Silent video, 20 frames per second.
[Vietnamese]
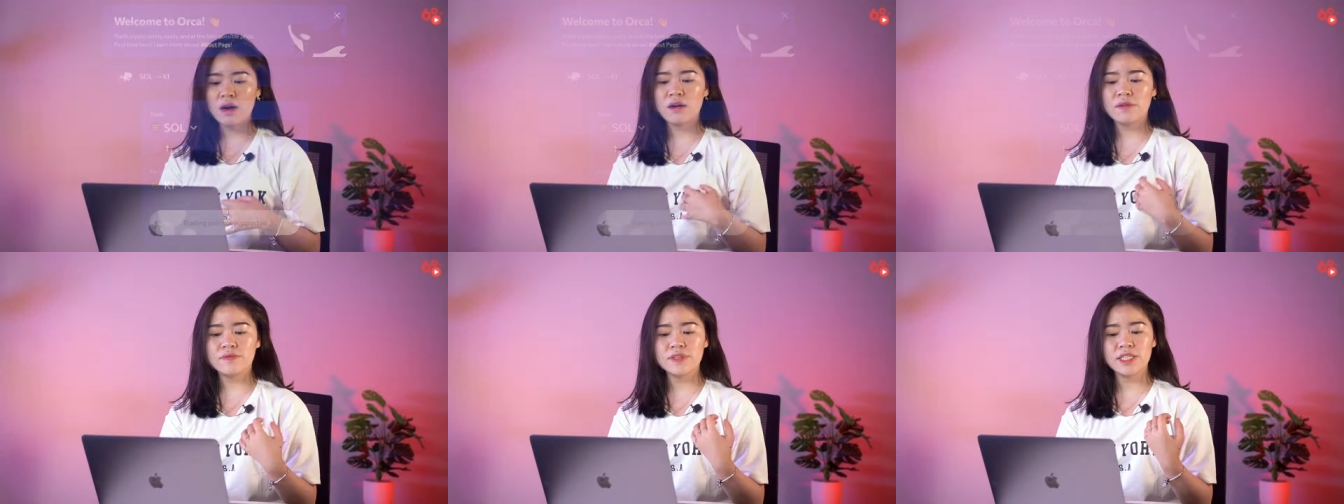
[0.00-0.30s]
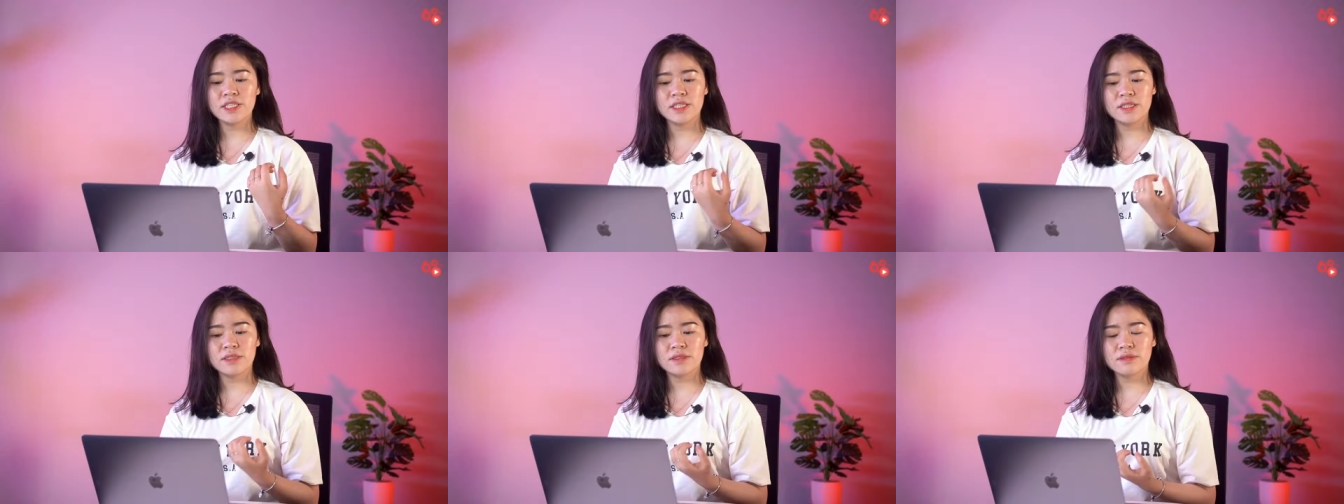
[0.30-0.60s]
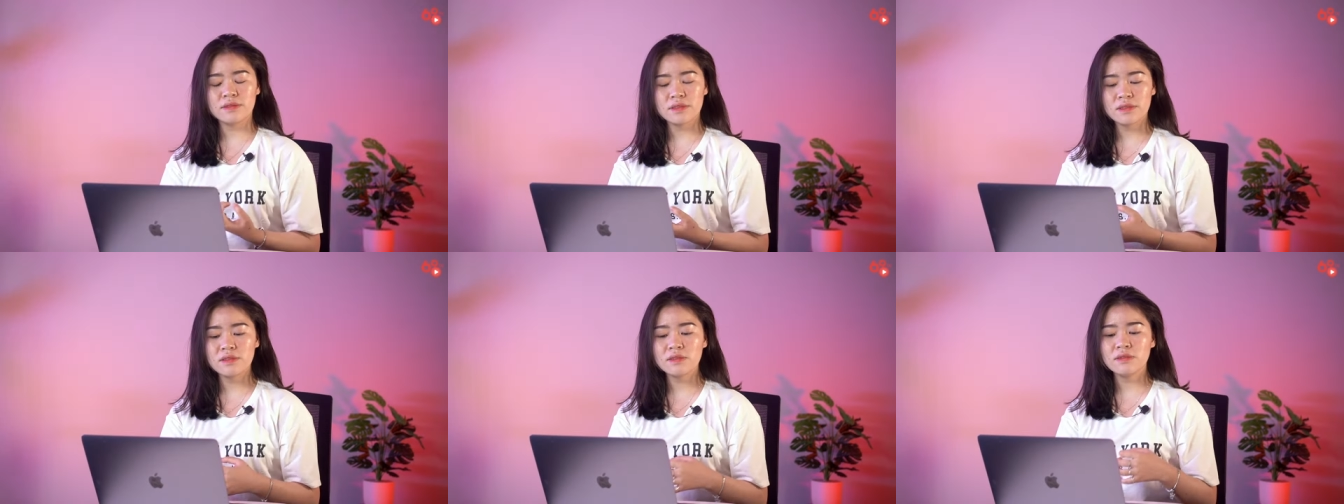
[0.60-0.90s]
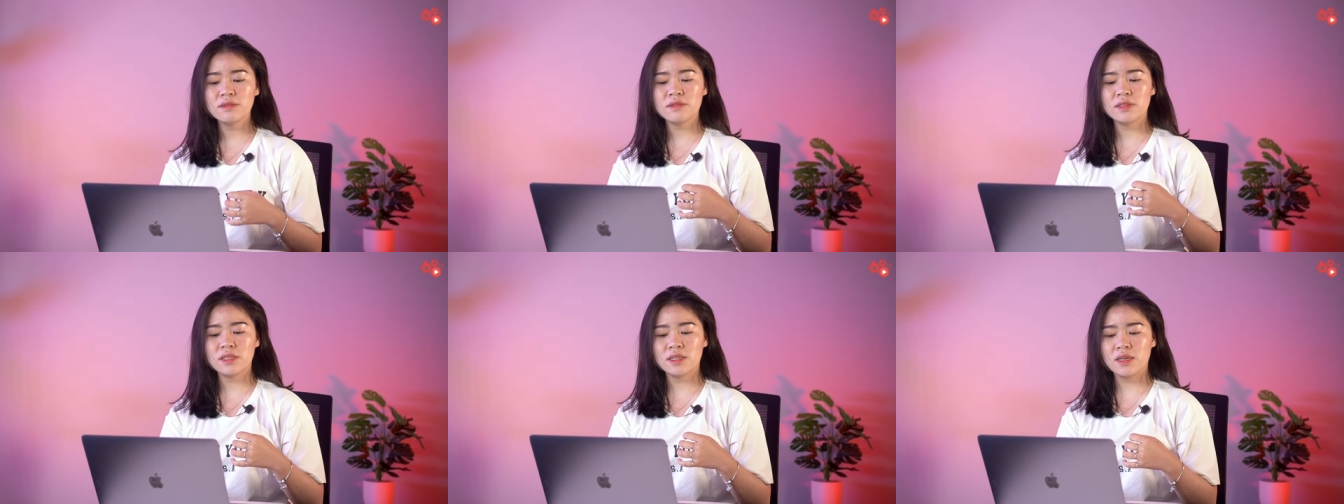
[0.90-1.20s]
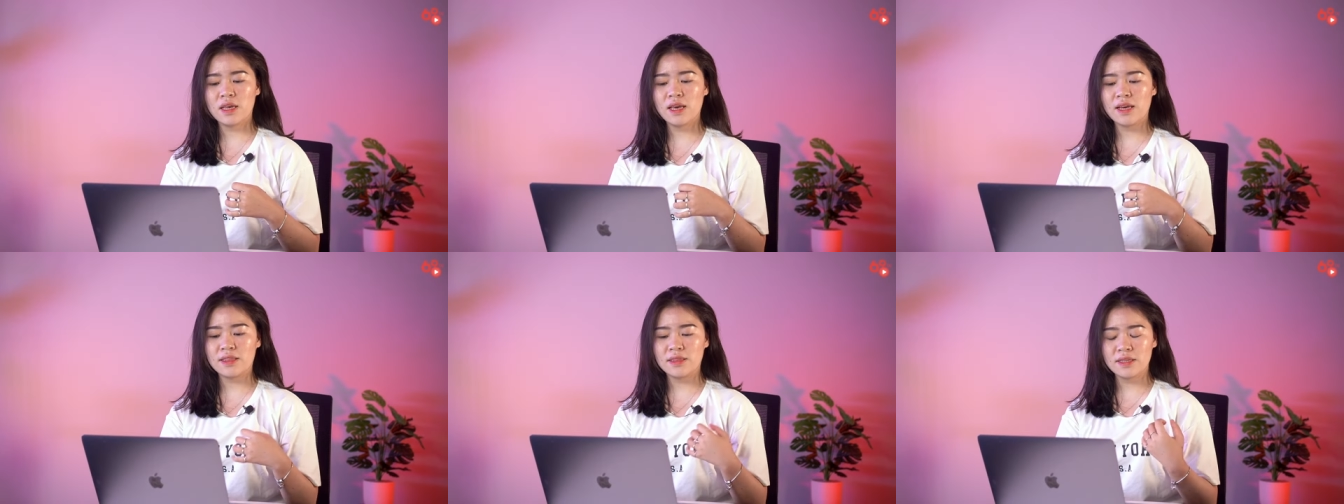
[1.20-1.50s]
Ở vị trí thứ tư thì
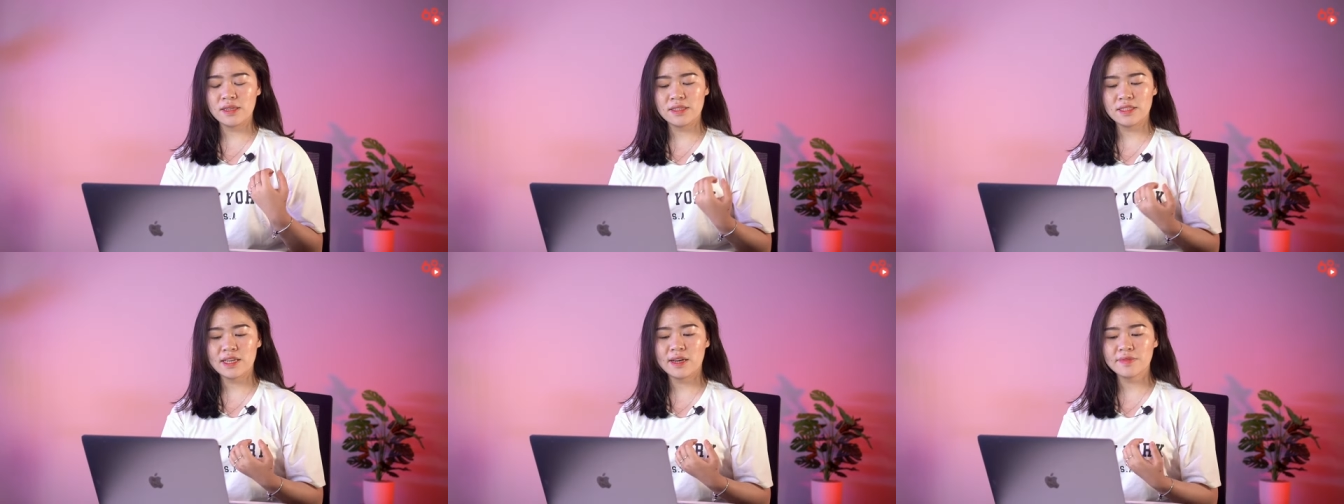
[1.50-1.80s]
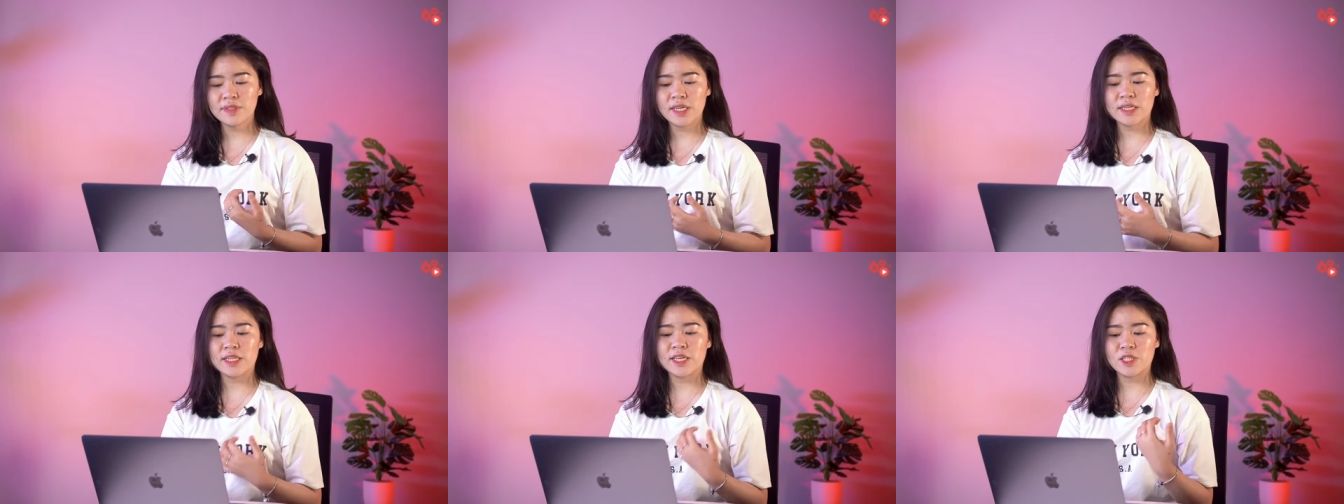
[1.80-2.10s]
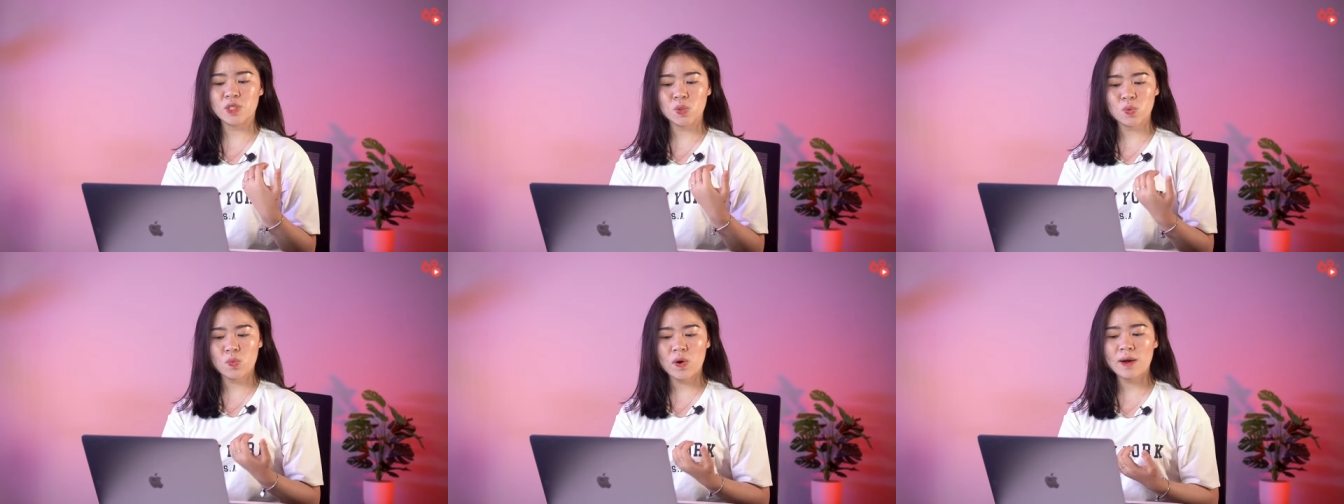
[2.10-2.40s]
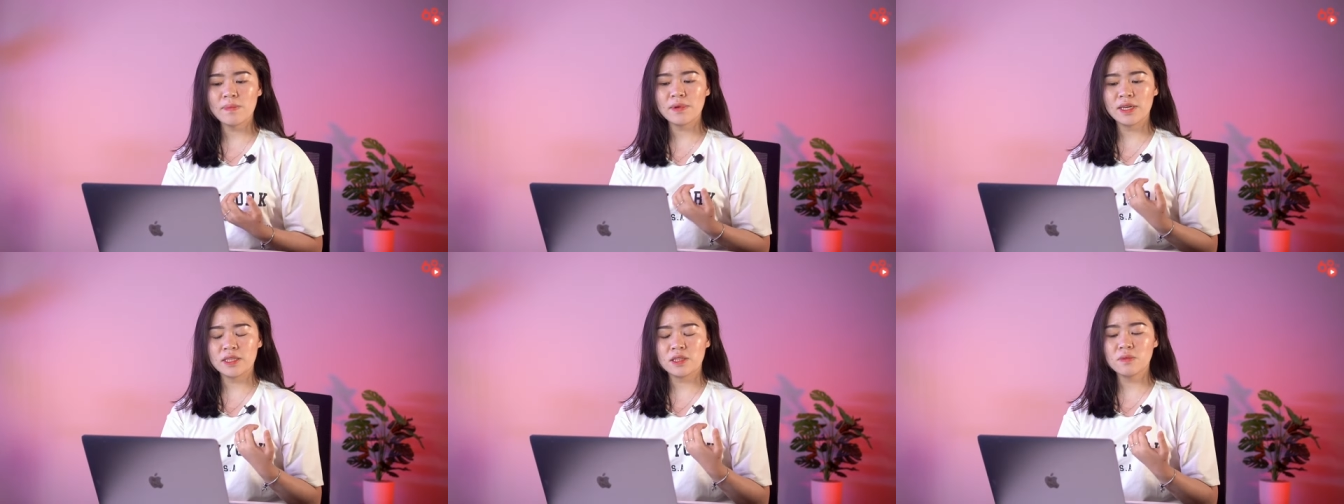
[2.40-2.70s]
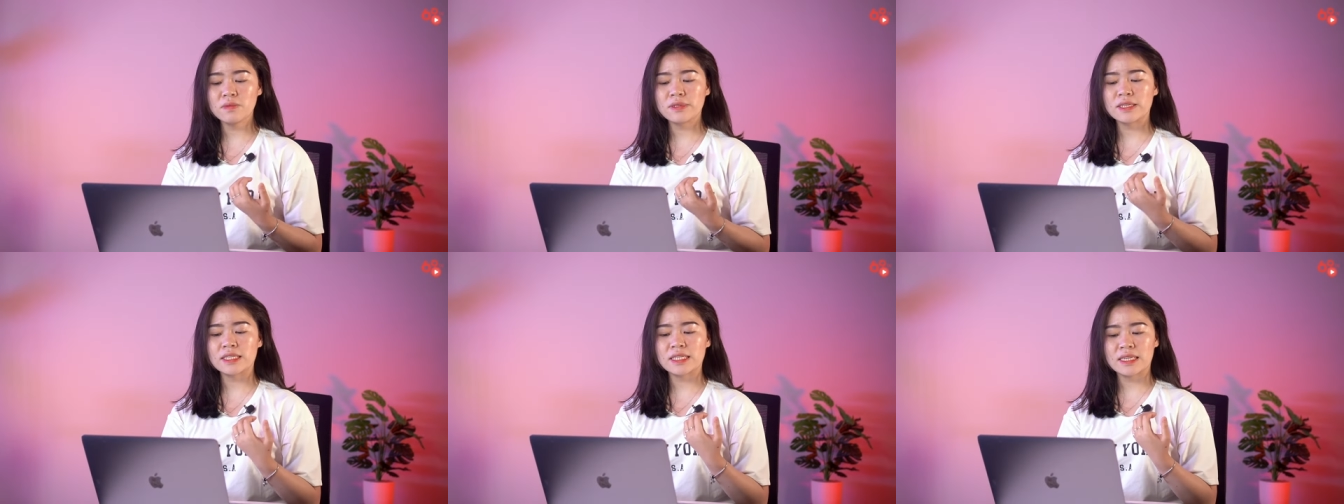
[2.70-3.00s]
hiển thị giao dịch để swap lấy
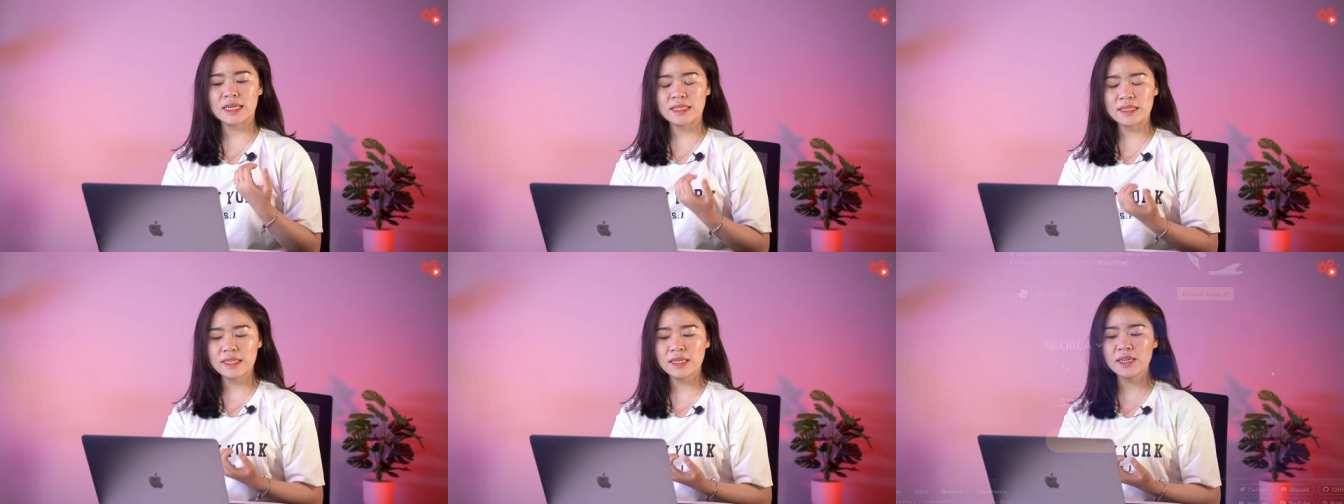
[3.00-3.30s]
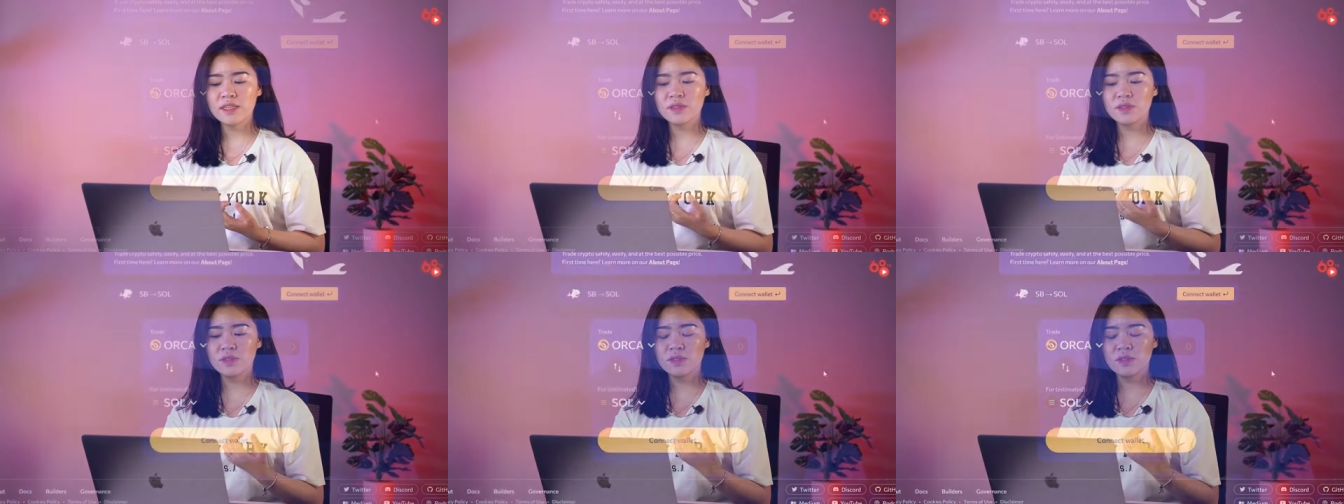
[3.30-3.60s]
token cần thiết